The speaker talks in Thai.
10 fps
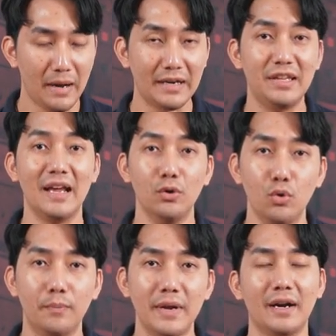มันเสีย
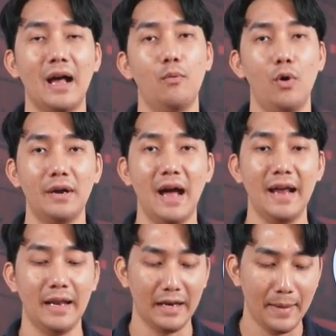รูปอย่างถาวรได้
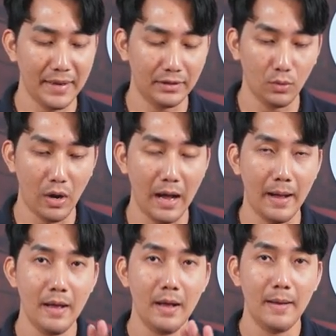แต่ถ้าเป็นตัว
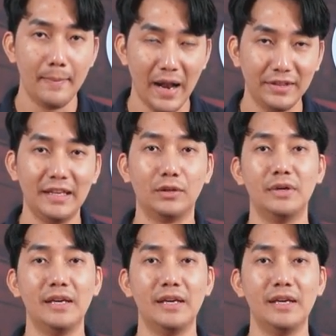พลาสติกตัว